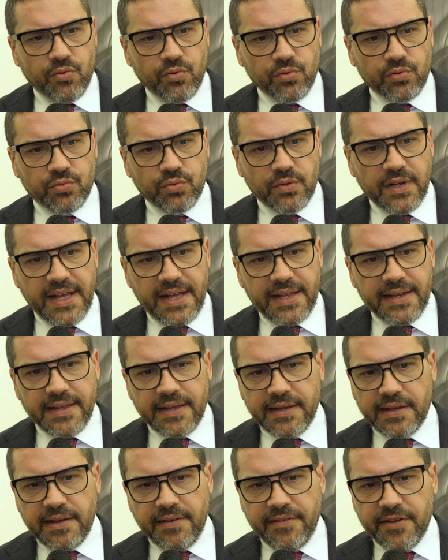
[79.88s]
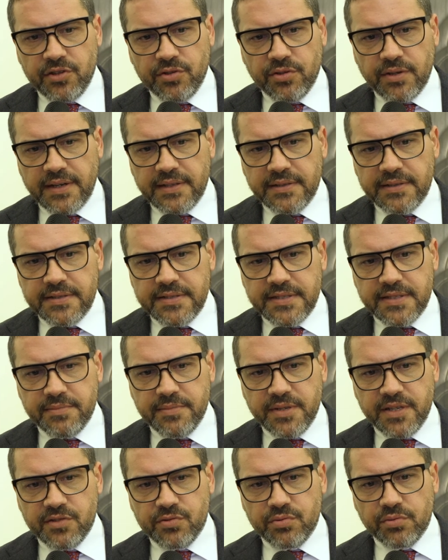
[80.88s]
culturale, avendo
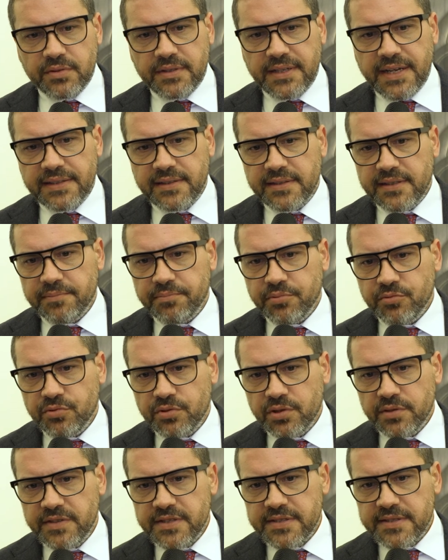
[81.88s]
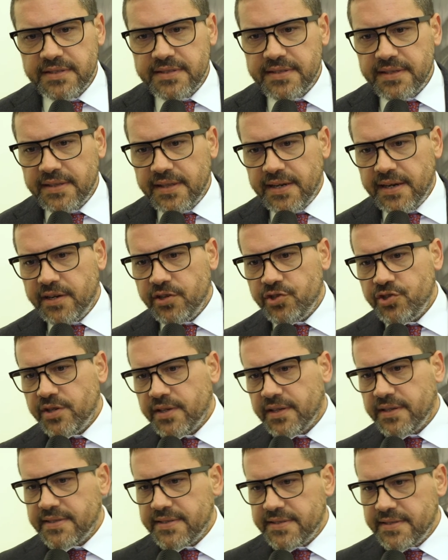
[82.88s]
grandissimi risultati dal punto di vista sia della
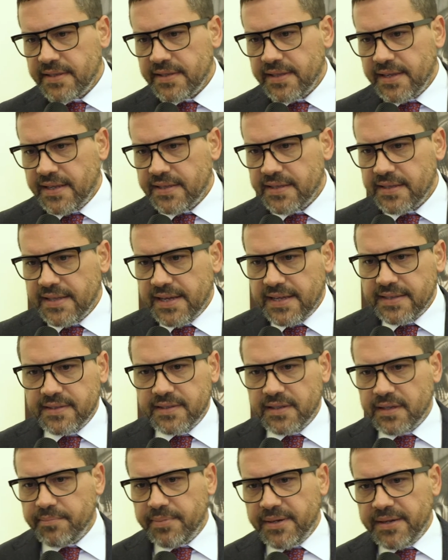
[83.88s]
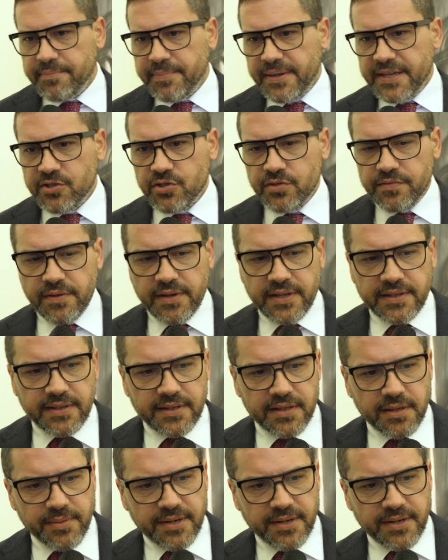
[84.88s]
ricerca sia della didattica. Penso ovviamente al